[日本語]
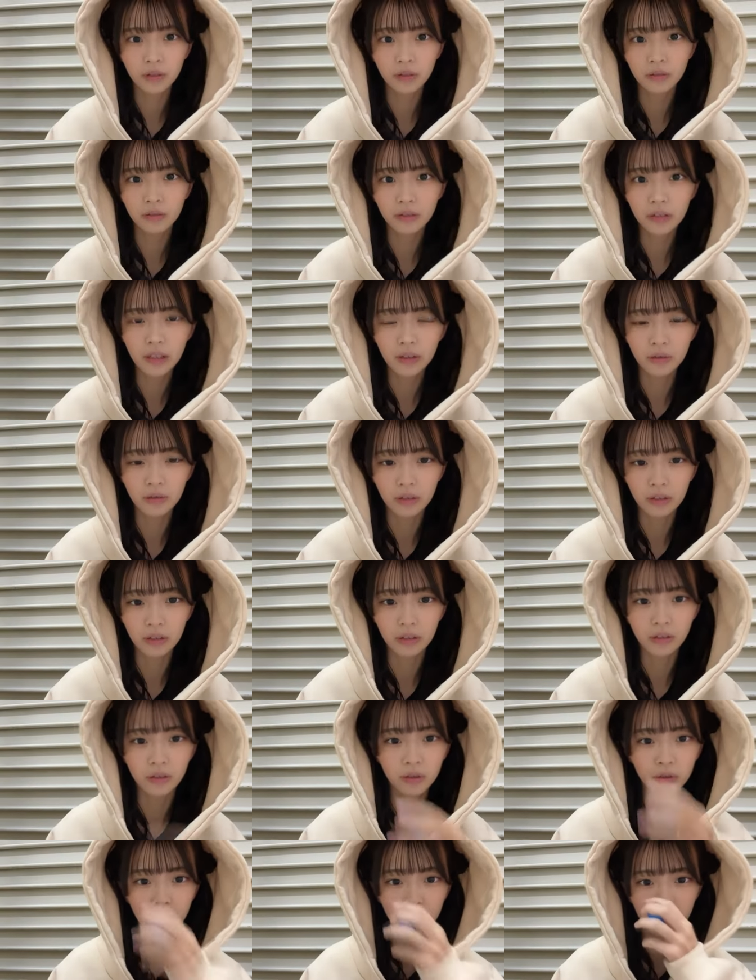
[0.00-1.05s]
少ないのかな
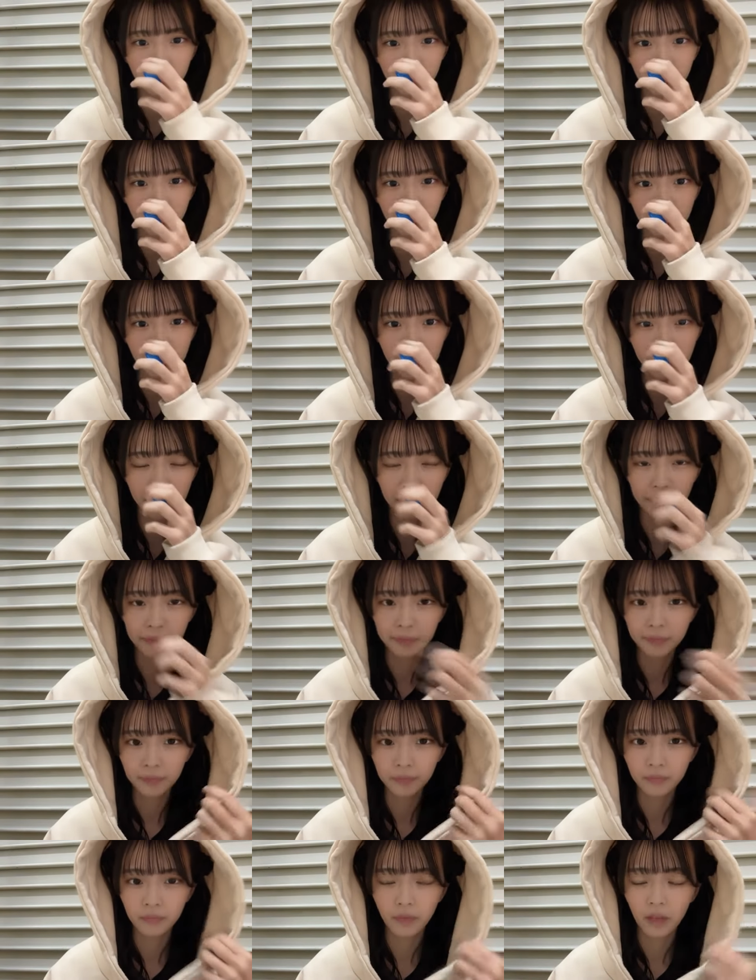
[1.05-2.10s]
状況組
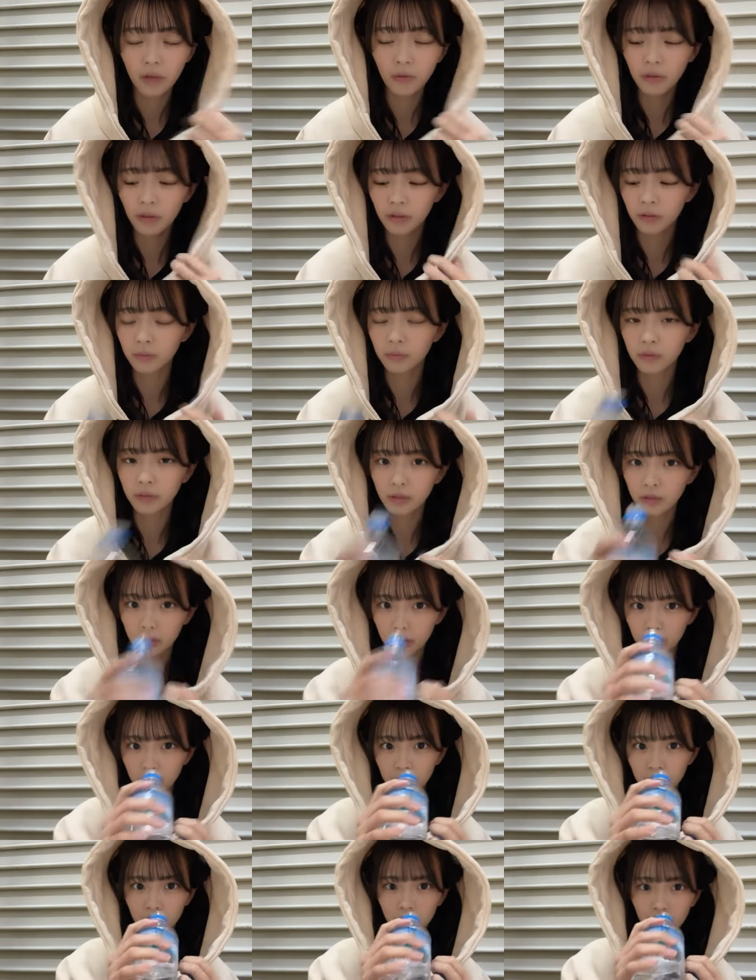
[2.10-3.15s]
名古屋のもう少し
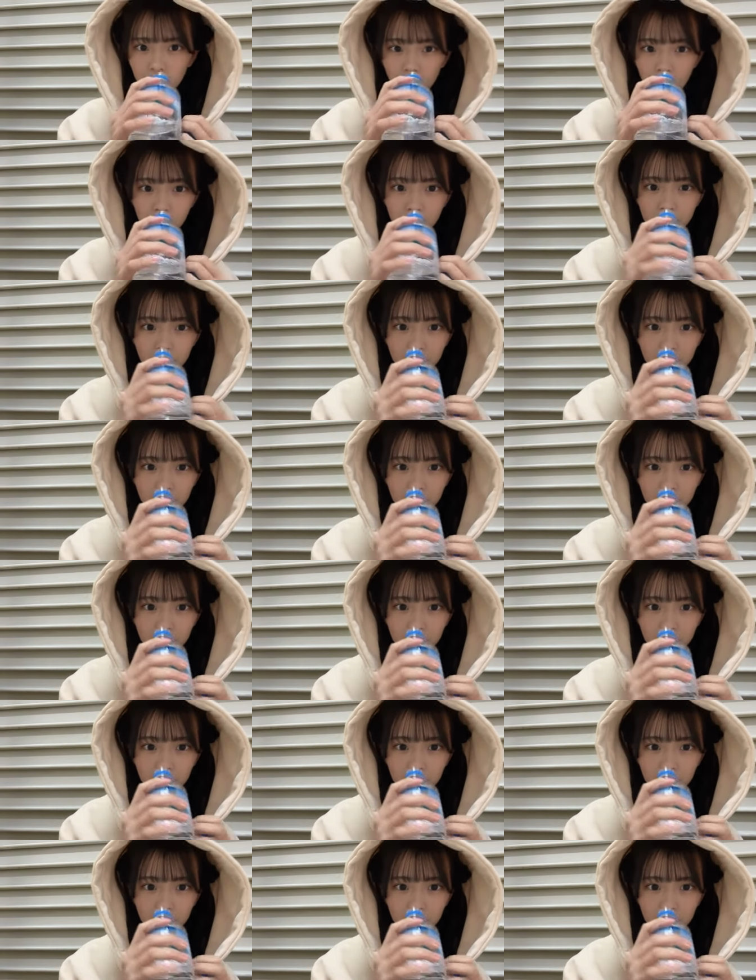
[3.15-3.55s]
向こうか